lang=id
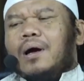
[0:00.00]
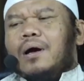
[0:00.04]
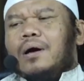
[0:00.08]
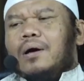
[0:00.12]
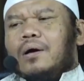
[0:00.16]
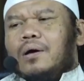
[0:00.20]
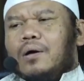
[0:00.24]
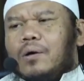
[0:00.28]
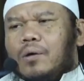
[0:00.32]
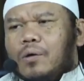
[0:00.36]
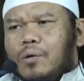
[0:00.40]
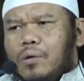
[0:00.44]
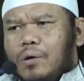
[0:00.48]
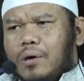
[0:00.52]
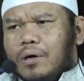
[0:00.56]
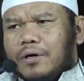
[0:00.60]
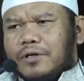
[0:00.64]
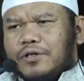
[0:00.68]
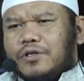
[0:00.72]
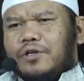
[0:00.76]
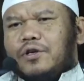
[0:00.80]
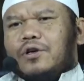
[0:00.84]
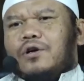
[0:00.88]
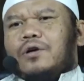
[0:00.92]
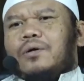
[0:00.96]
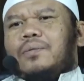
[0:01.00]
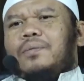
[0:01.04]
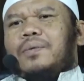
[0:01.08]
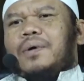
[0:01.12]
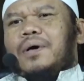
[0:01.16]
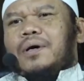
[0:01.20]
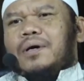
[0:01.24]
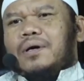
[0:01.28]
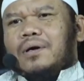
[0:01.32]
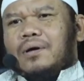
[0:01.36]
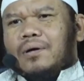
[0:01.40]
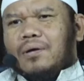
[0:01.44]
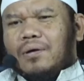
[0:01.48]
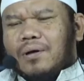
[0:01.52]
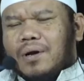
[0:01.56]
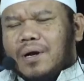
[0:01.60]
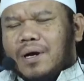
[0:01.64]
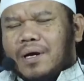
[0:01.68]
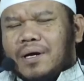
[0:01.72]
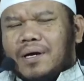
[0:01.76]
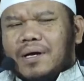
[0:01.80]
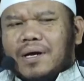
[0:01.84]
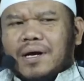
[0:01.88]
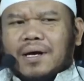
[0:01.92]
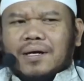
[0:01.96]
rukhsah bagi
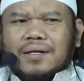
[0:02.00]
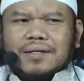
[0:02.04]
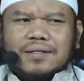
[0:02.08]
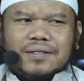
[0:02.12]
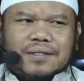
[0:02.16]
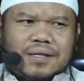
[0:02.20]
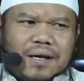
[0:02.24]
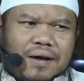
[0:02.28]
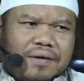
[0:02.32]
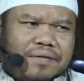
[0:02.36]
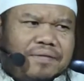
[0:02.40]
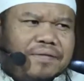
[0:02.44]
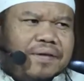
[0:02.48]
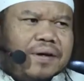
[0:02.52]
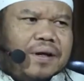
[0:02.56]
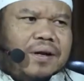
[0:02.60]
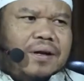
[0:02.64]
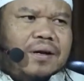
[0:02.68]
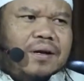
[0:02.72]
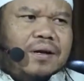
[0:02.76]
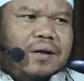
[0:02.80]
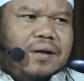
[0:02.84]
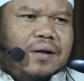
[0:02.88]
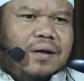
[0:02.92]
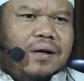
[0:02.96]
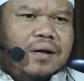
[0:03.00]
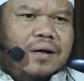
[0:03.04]
orang yang safar